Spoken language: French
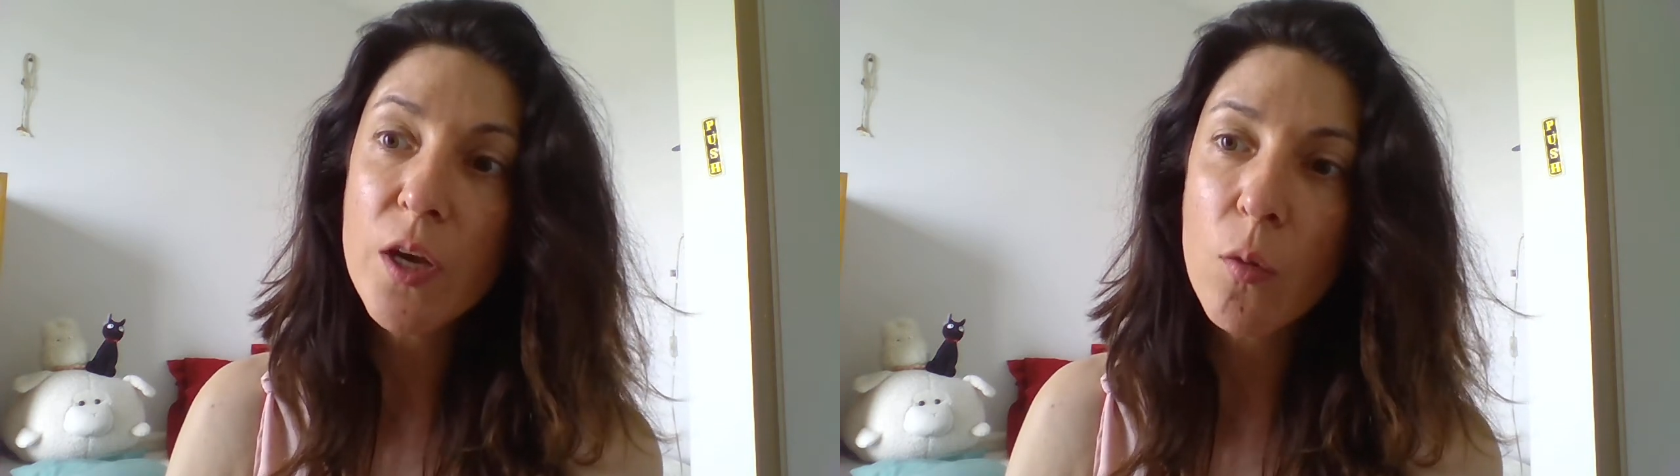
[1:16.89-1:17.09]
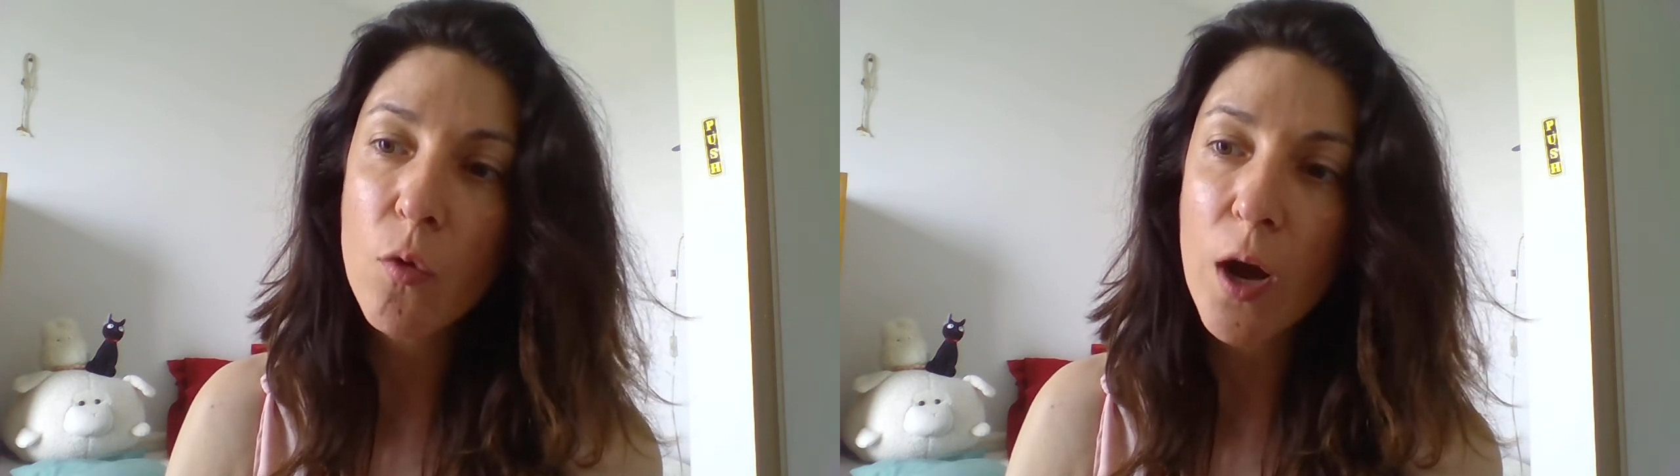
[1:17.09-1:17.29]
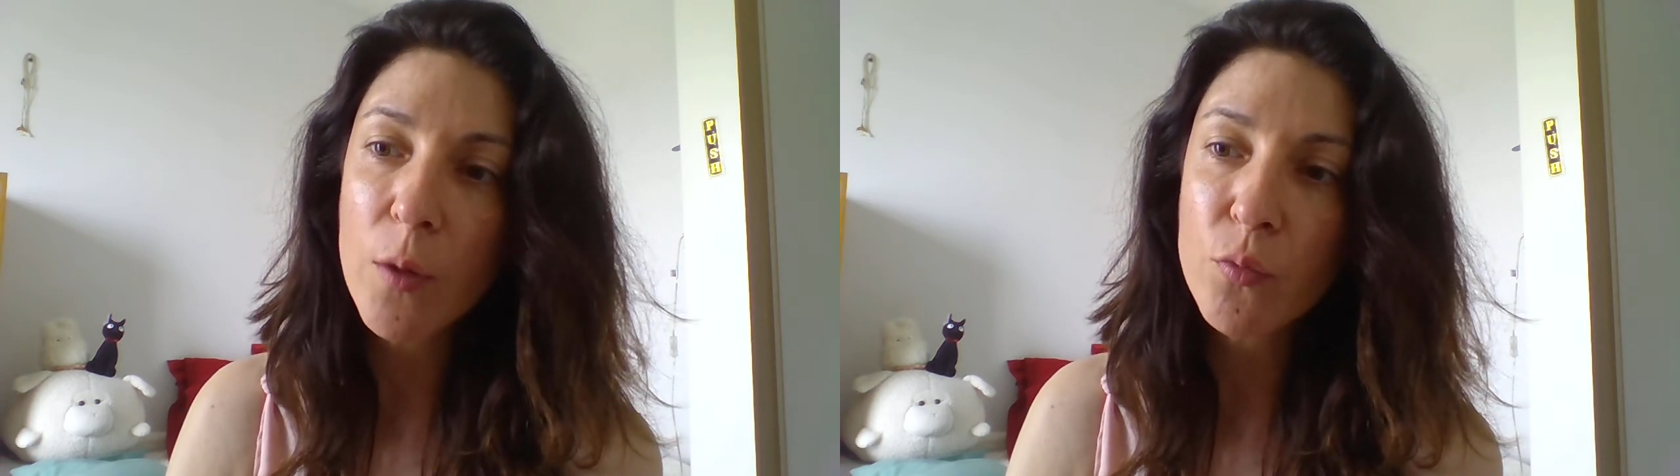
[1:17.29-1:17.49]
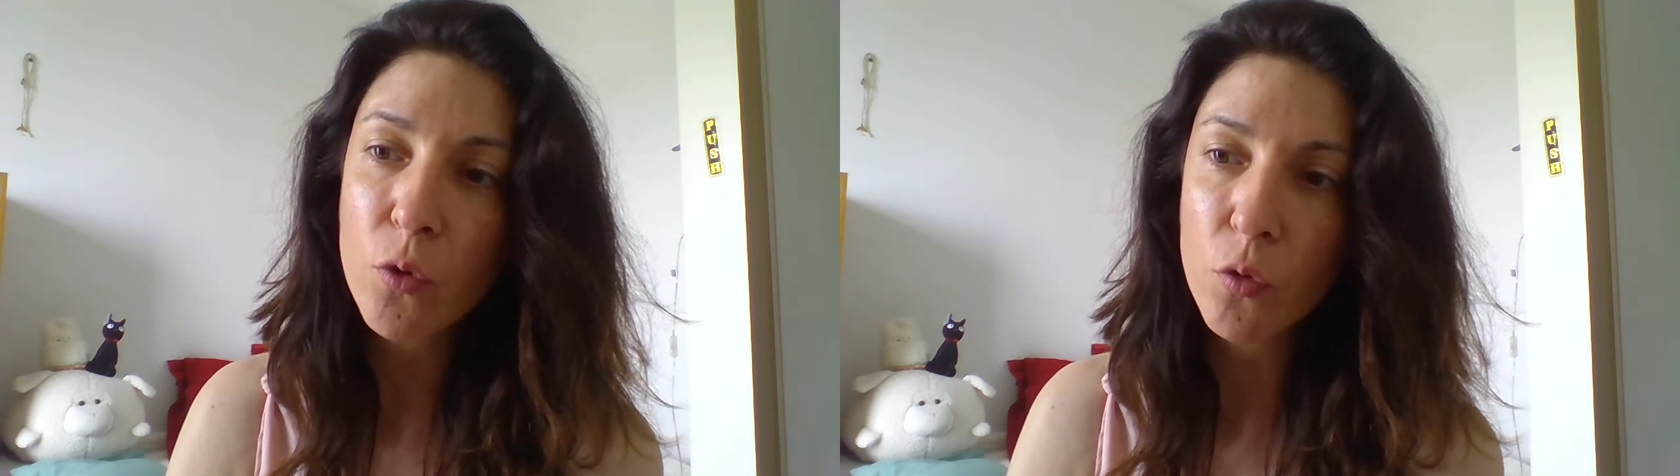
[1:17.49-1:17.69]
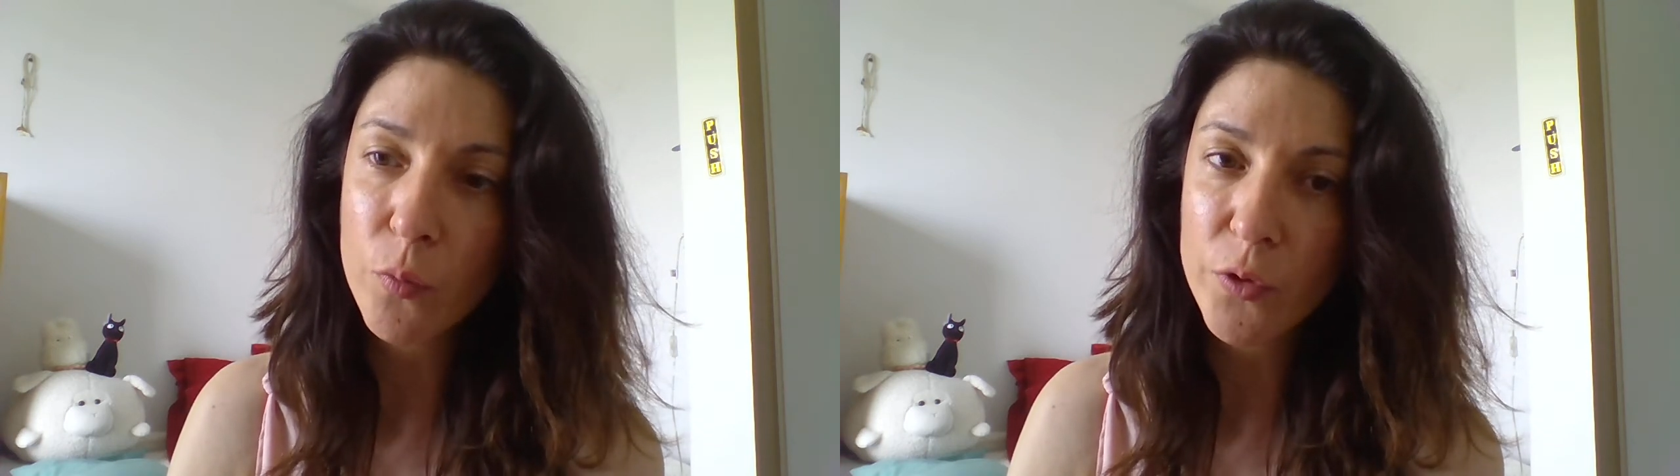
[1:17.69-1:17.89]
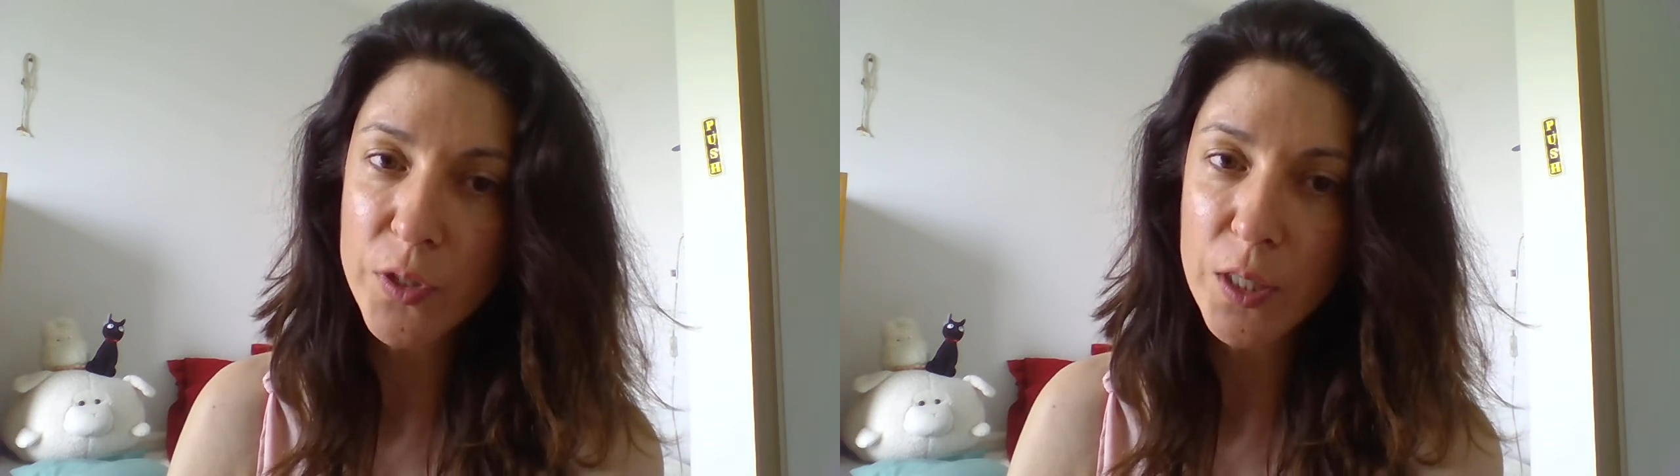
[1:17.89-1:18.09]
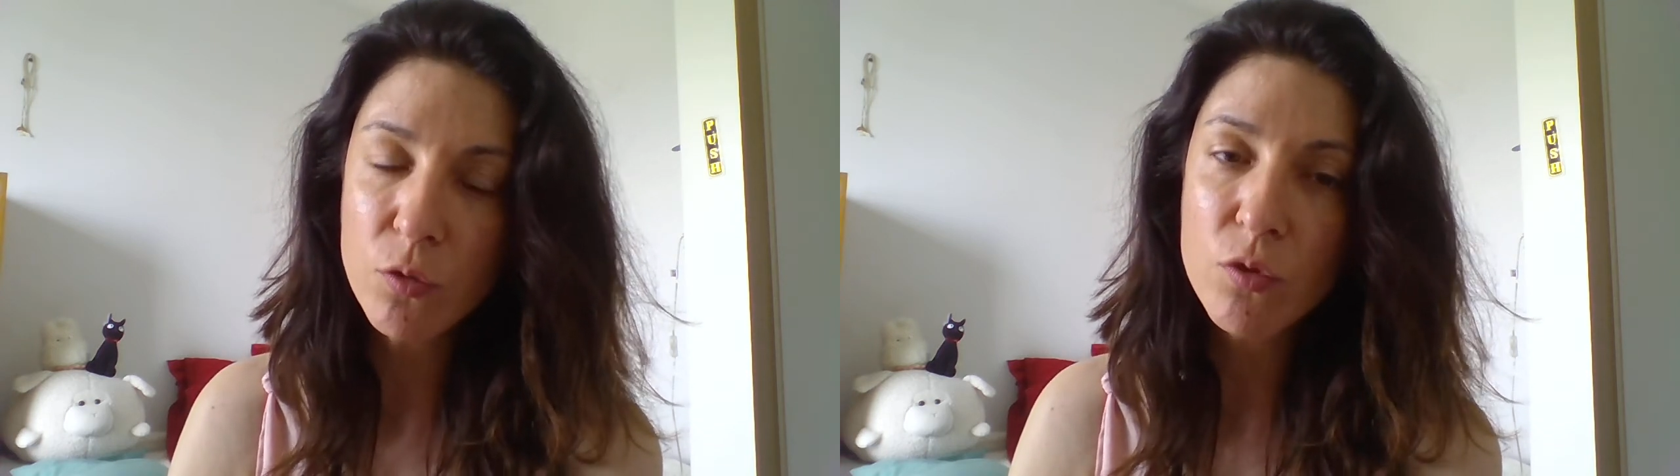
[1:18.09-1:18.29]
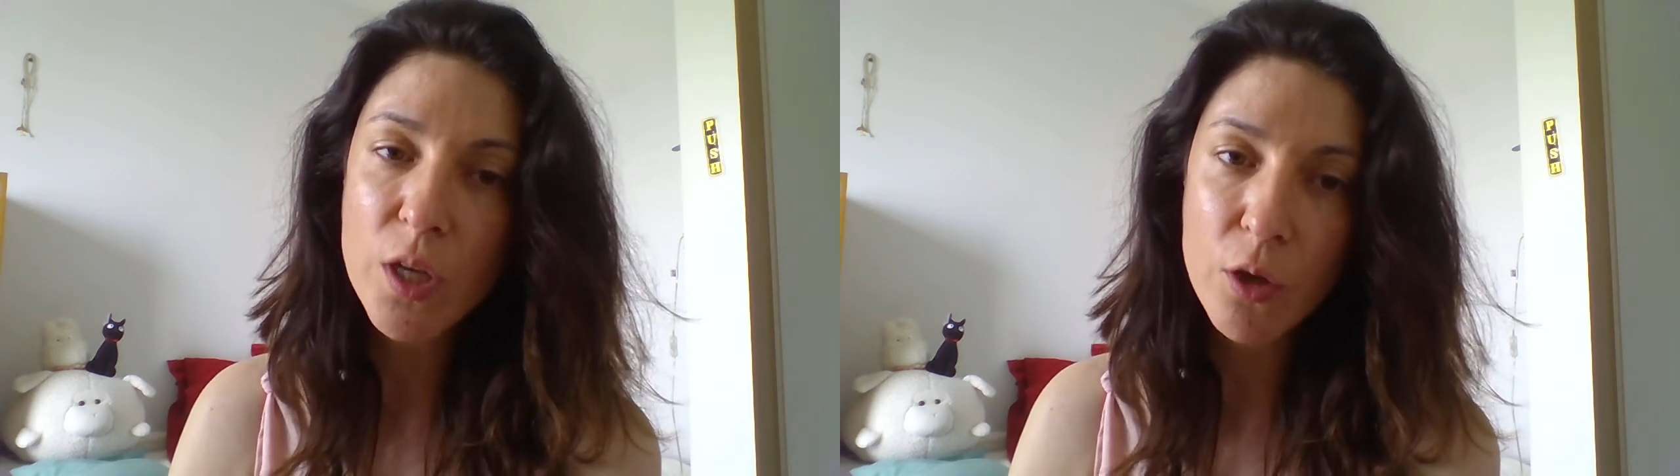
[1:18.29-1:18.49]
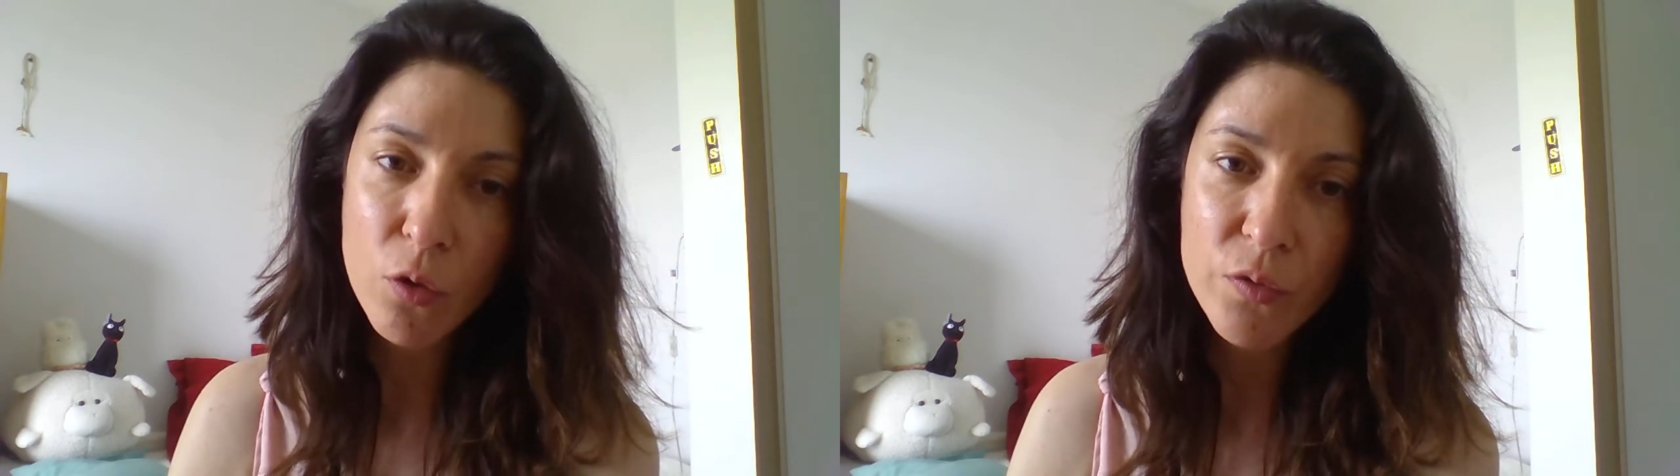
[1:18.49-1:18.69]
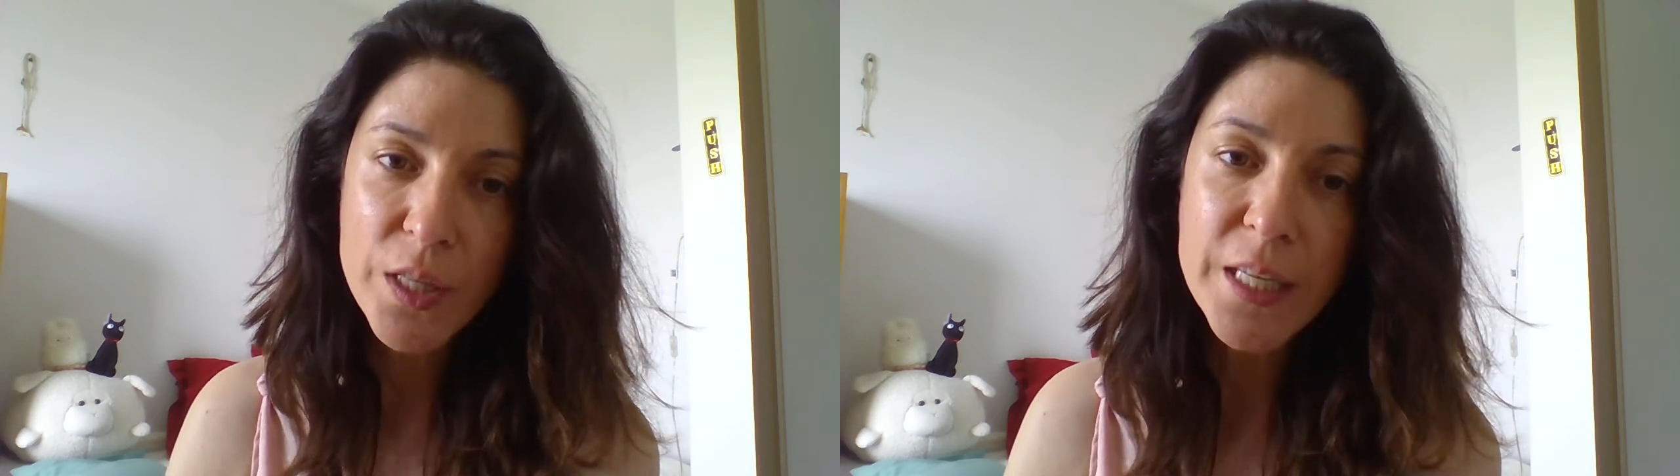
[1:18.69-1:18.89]
Néanmoins, pour compenser tout ce qui est
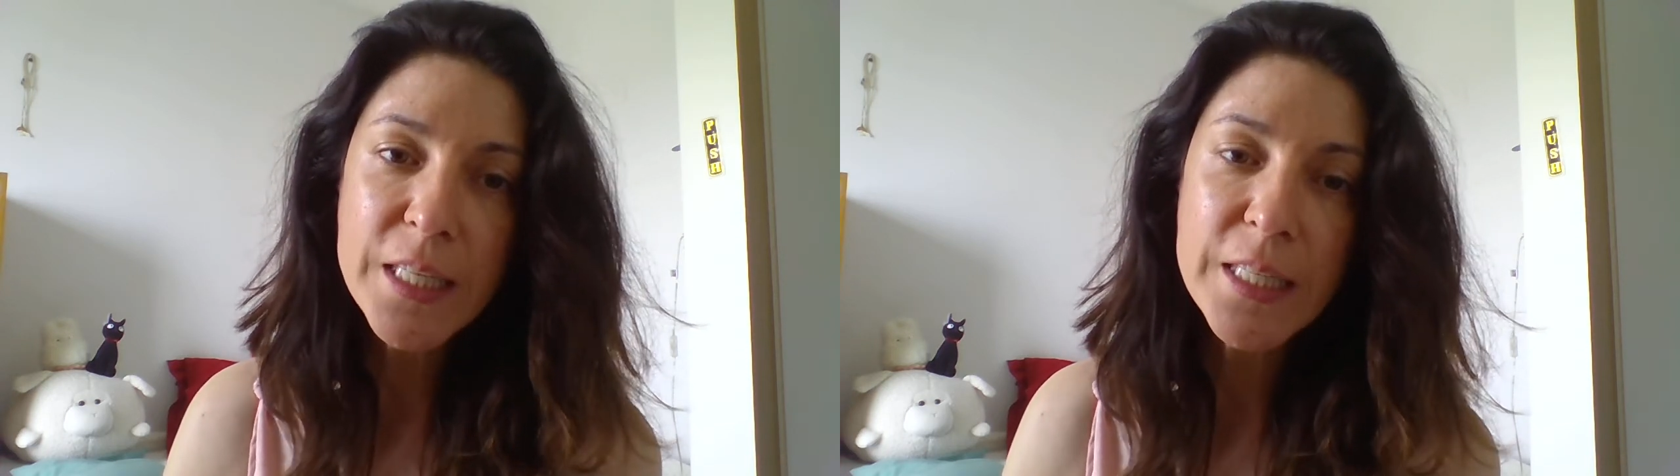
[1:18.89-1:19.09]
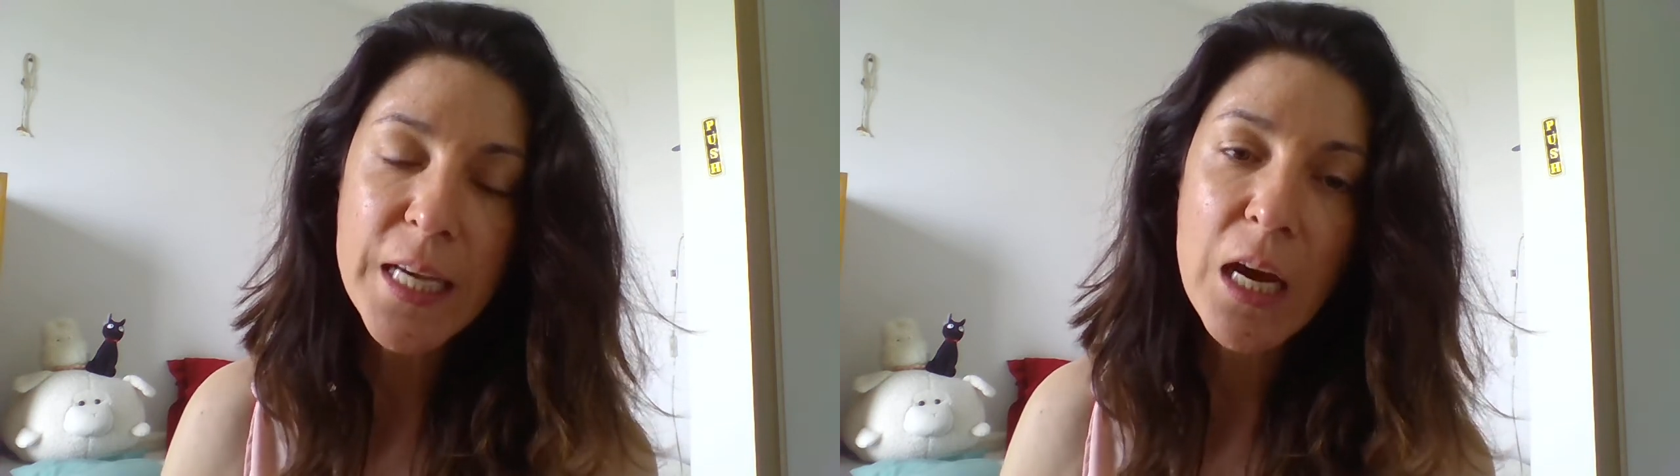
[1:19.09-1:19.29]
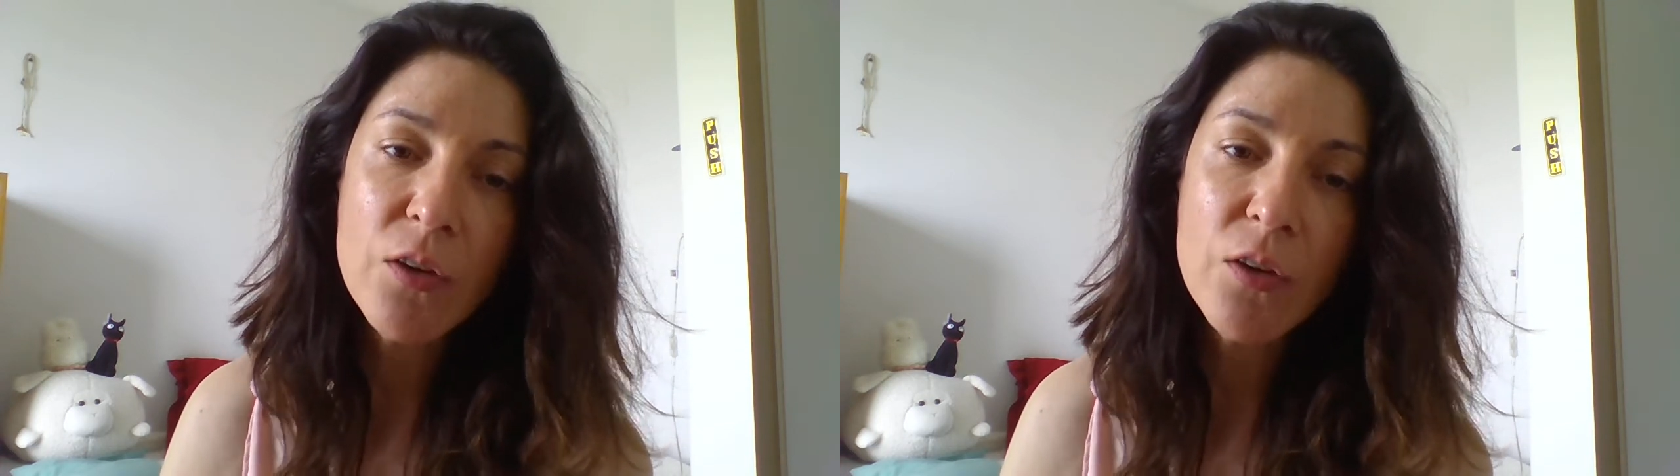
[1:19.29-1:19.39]
Covid, etc.,